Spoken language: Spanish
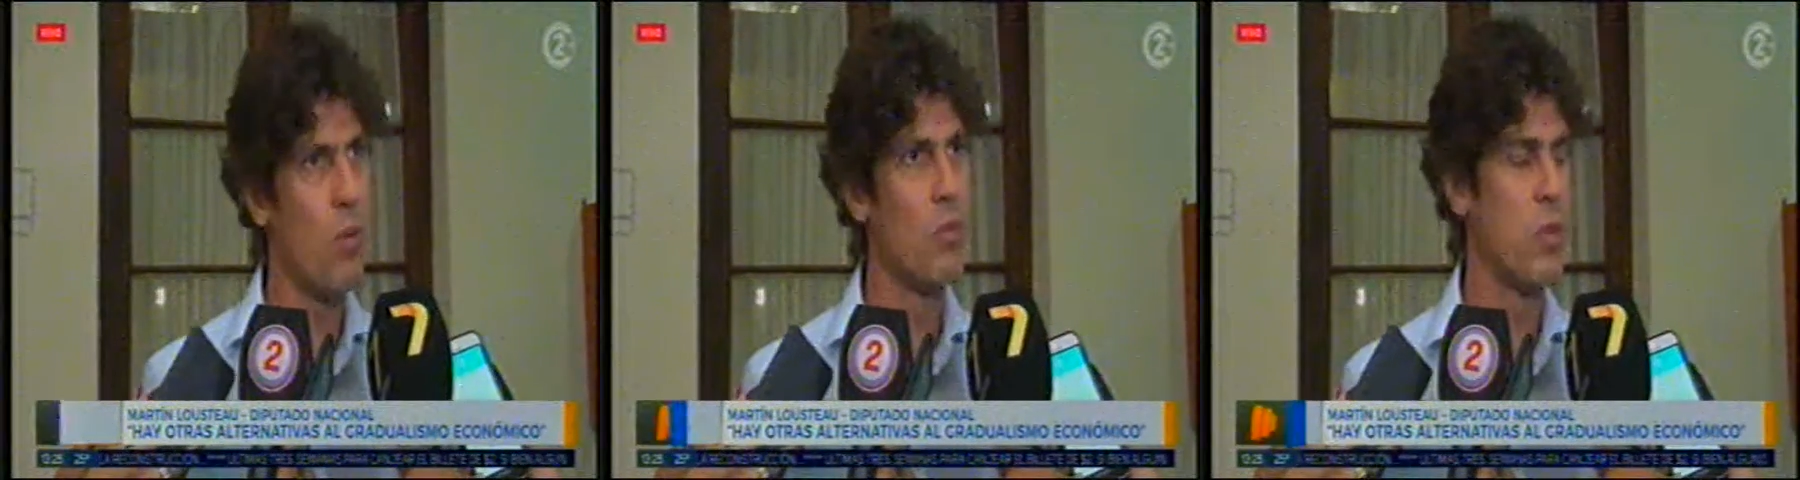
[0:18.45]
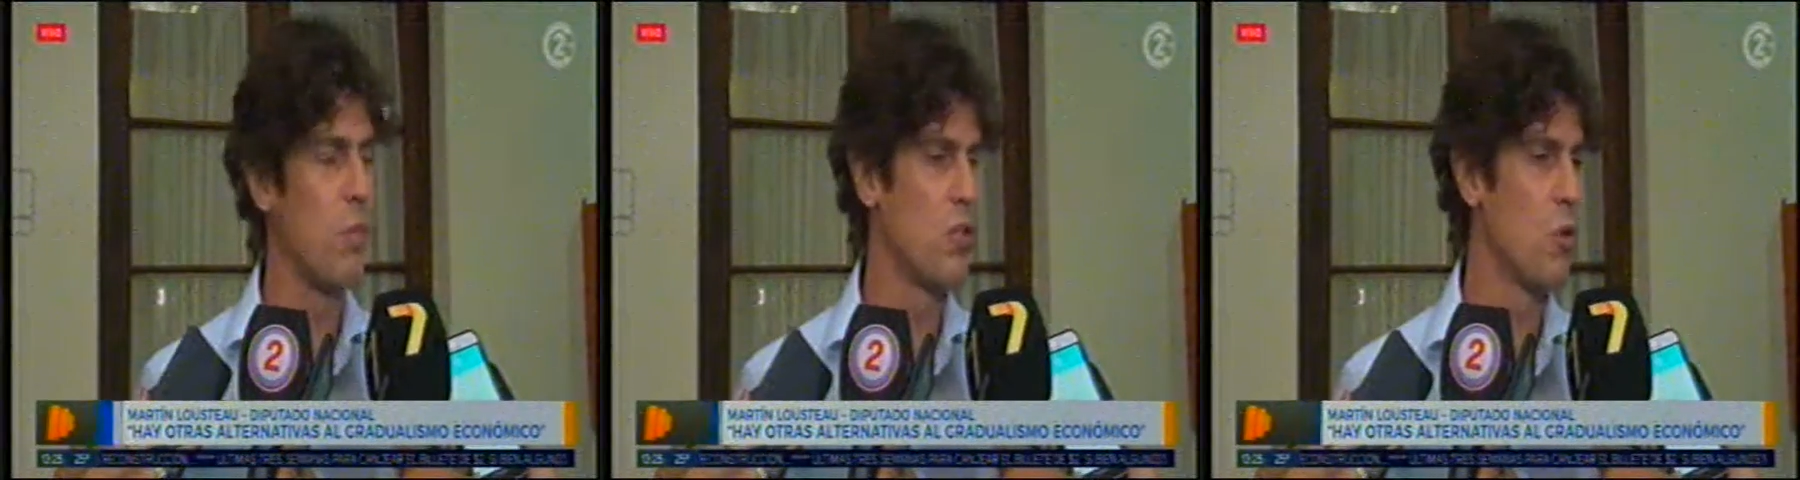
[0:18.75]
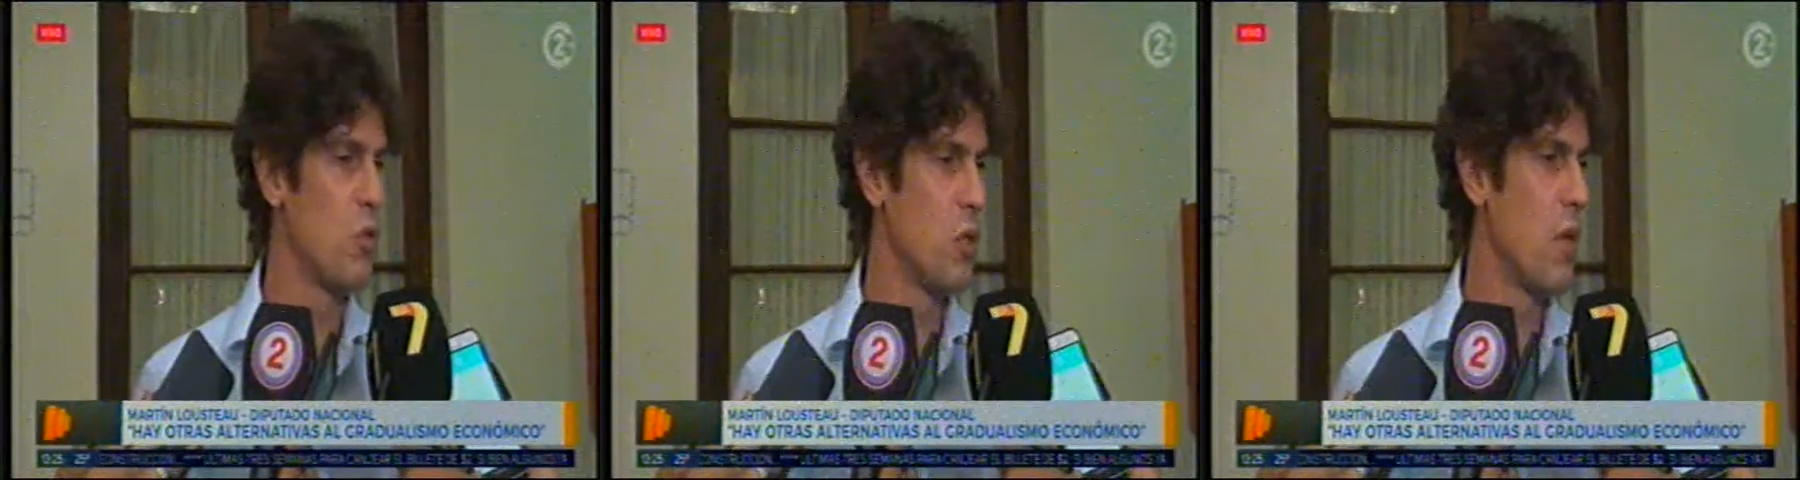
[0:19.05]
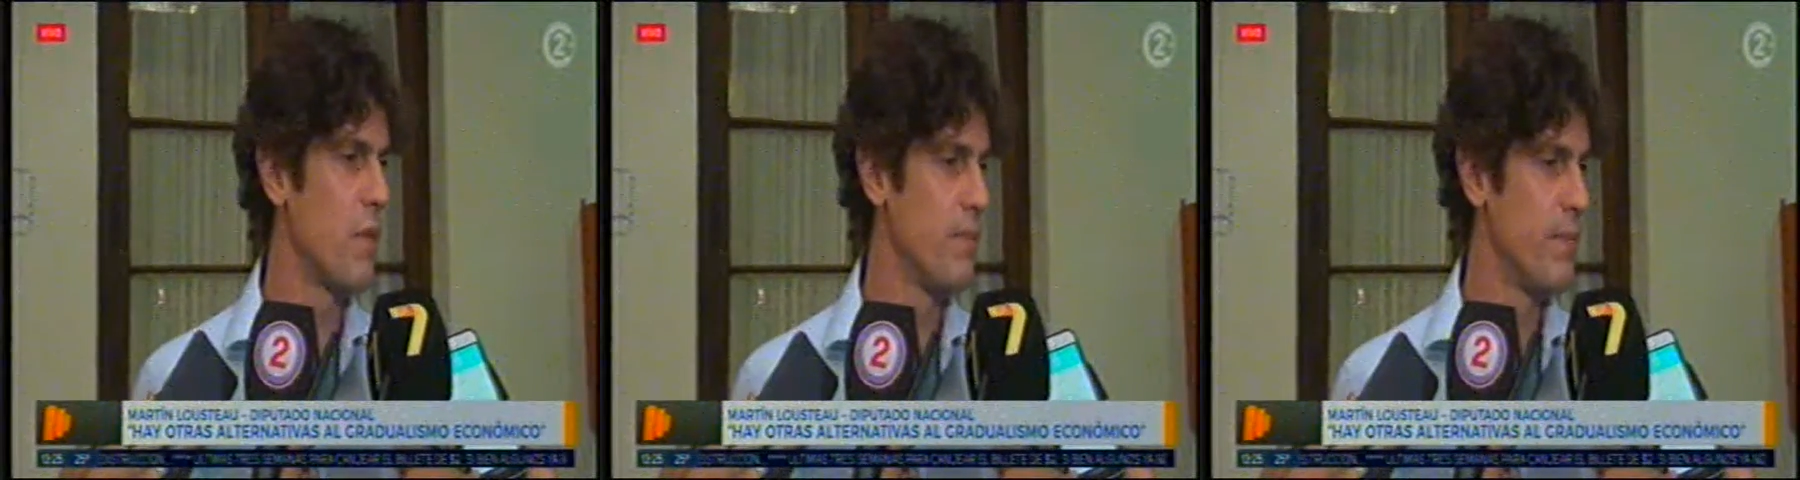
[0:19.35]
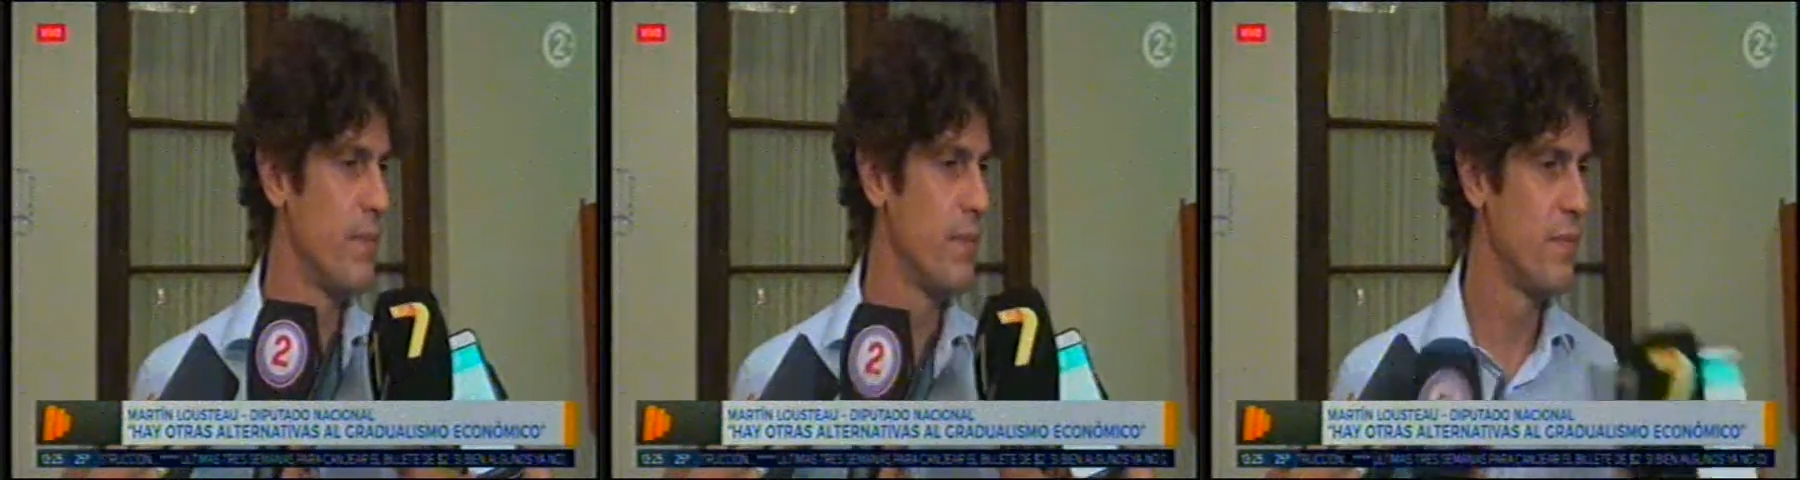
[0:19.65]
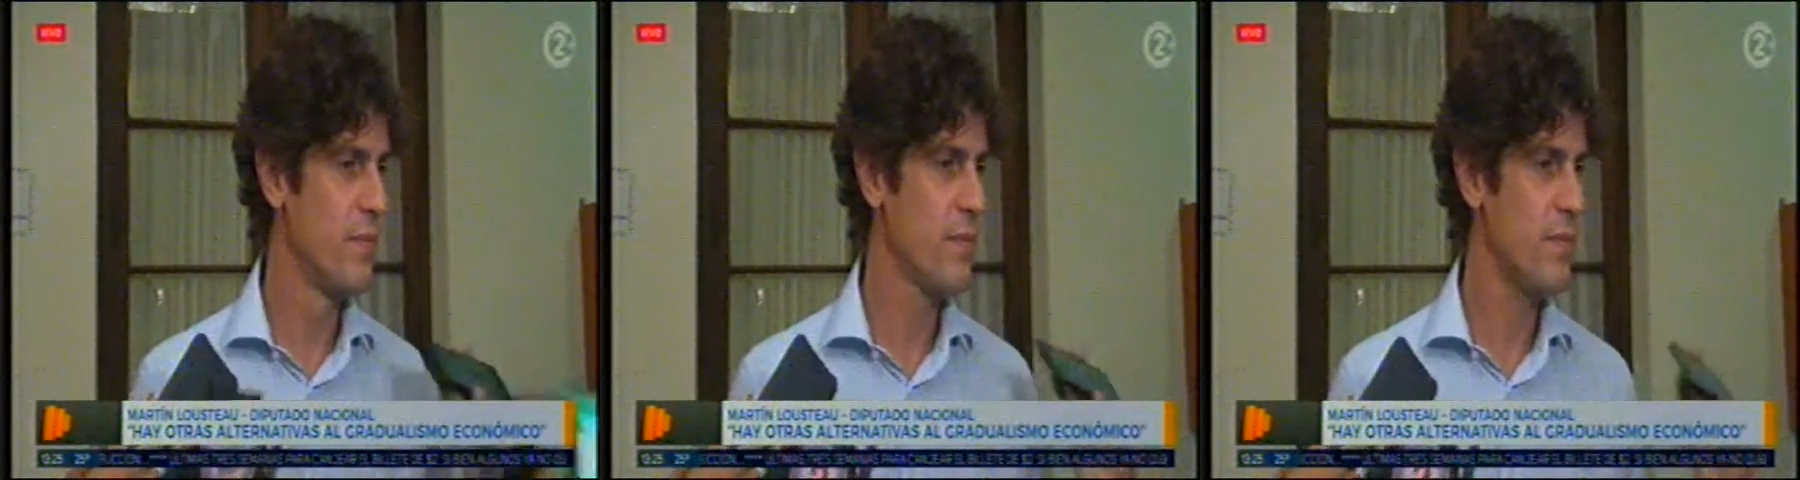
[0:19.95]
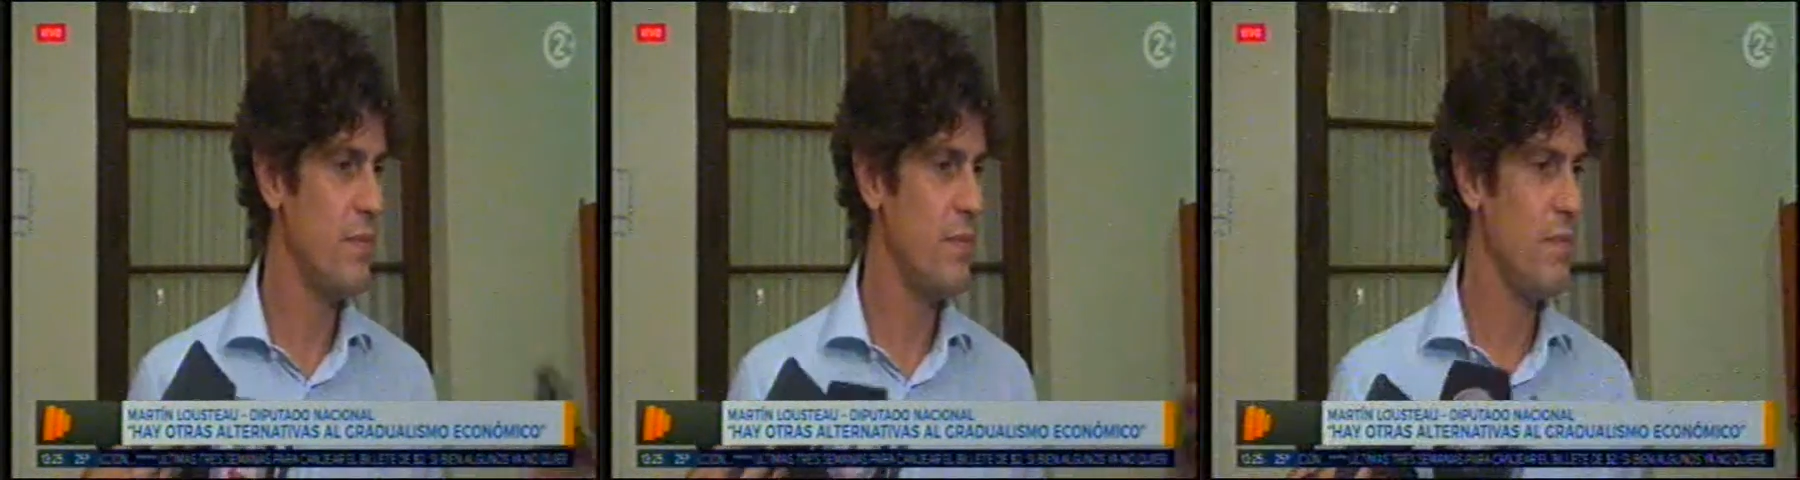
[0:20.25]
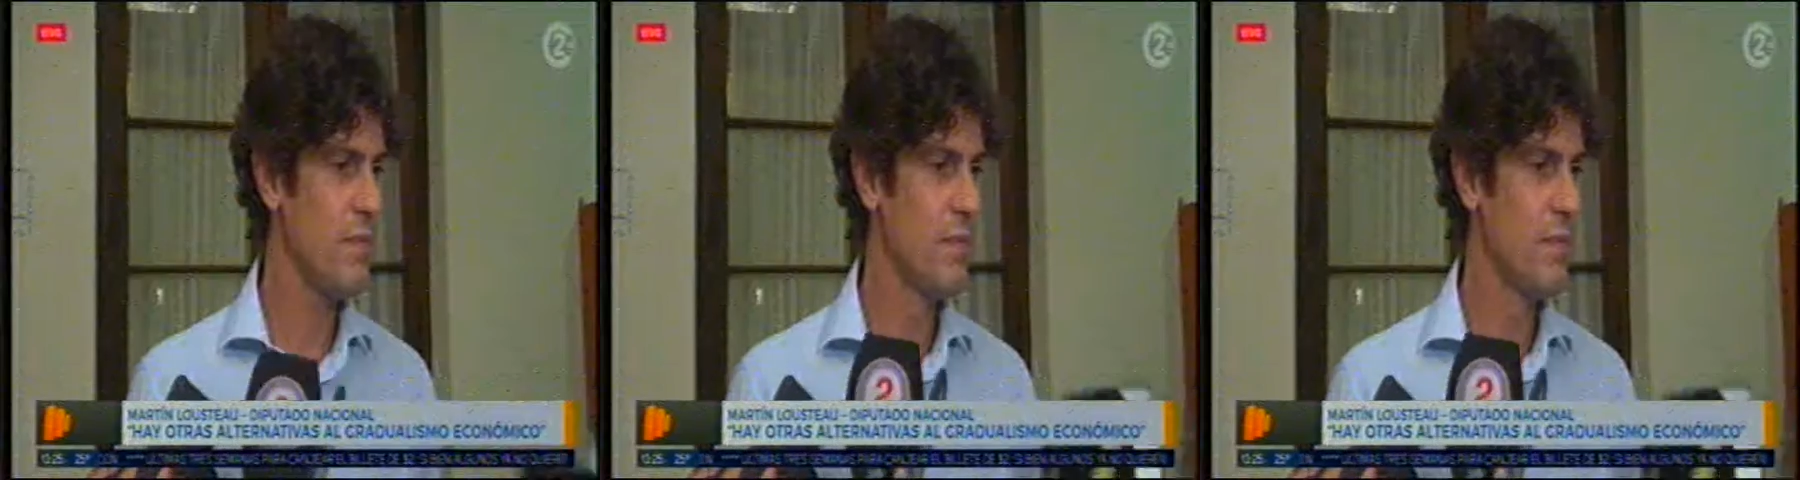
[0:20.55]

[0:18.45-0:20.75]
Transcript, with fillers: y cómo se pueden solucionar. ¿Por qué le cuesta crecer?